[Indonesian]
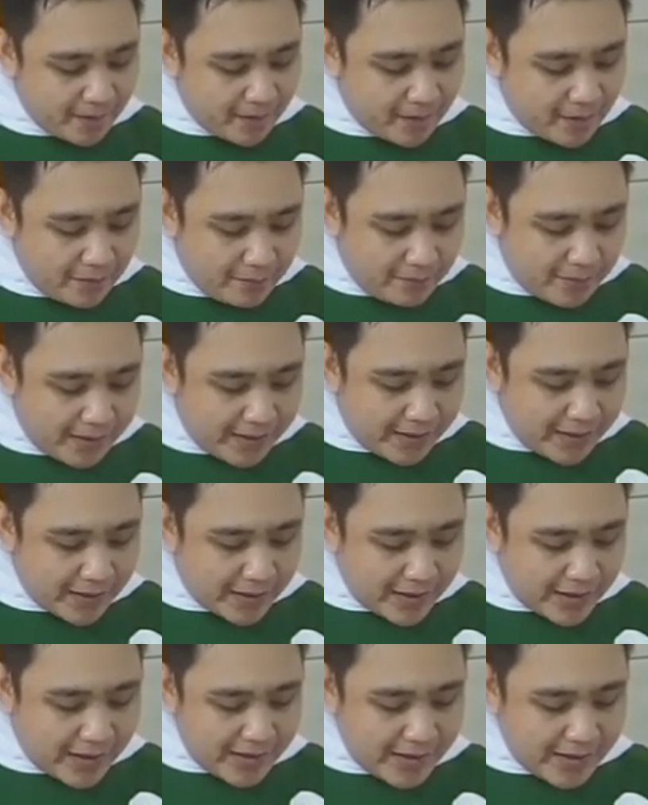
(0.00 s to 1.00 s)

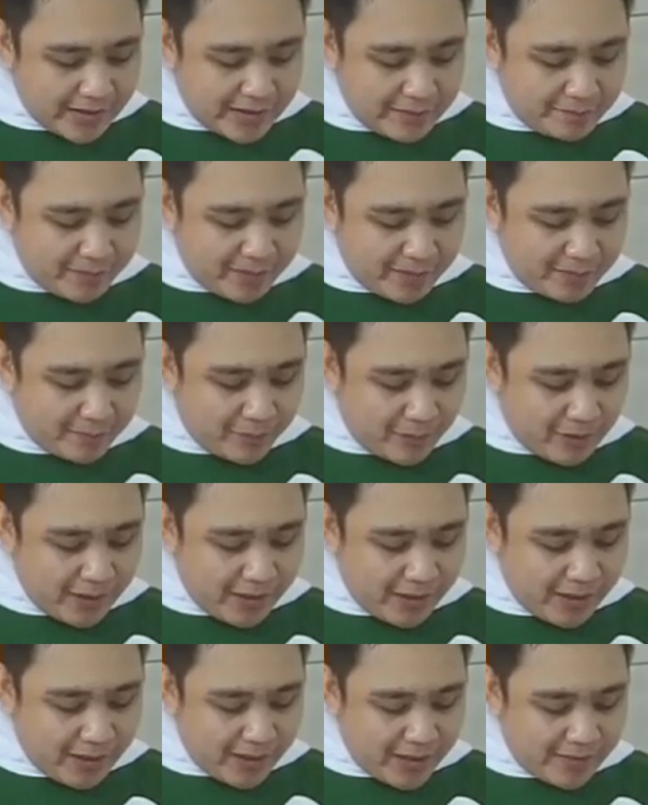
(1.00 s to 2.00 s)
manakah yang
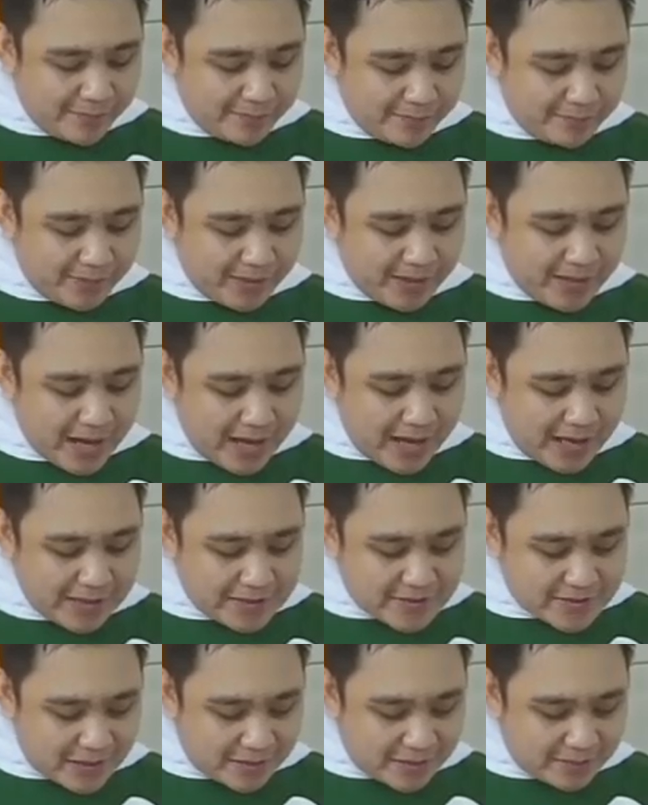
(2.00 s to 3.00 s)
diperbolehkan pada hari
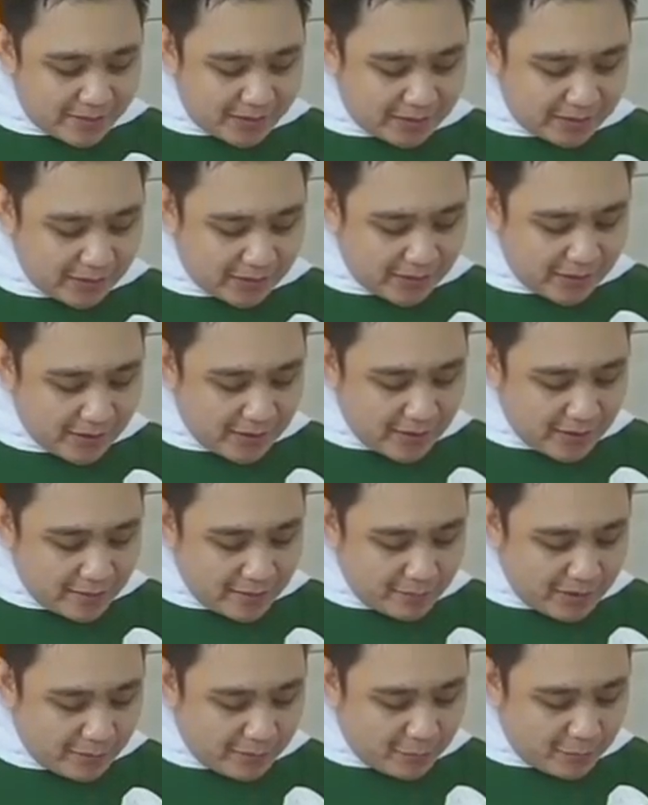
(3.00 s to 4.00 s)
Sabat,
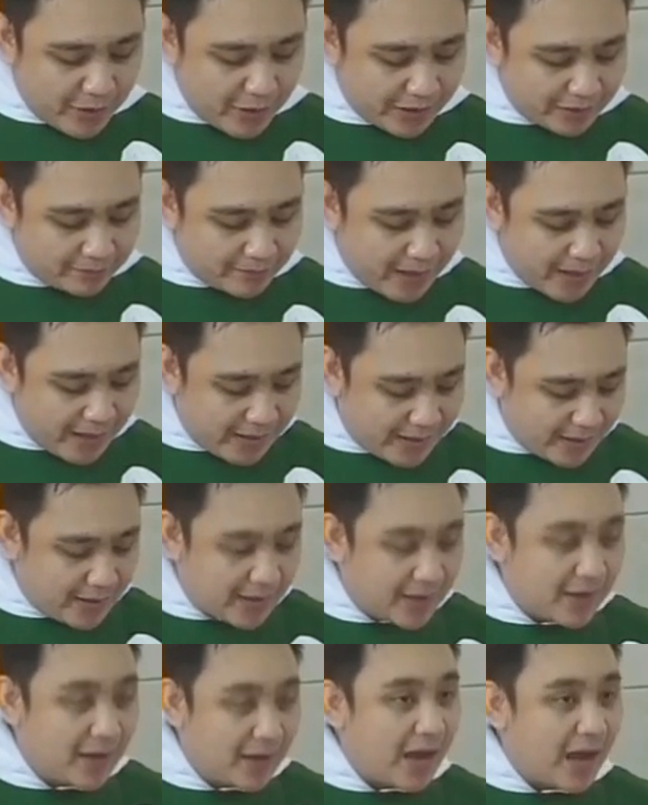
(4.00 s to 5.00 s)
berbuat baik
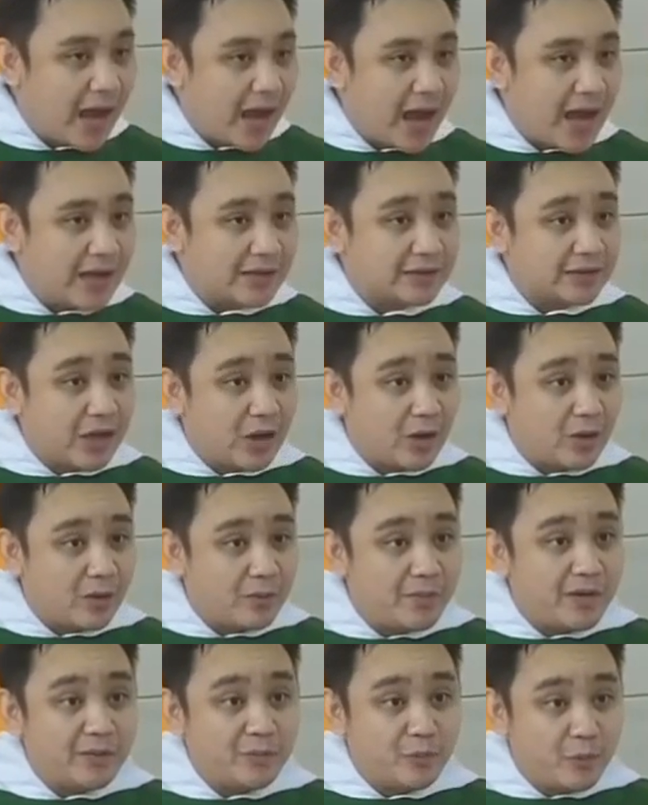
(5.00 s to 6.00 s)
atau
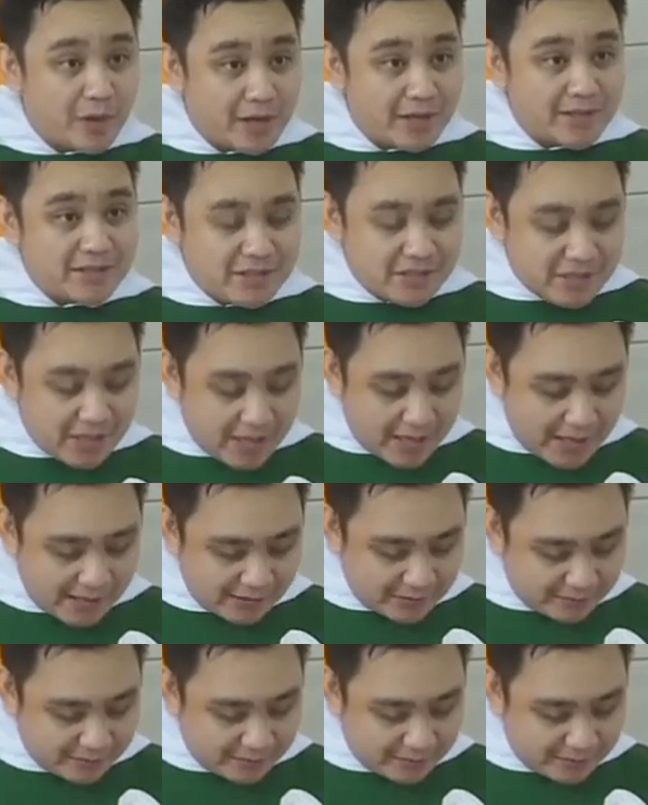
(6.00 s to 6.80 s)
berbuat jahat,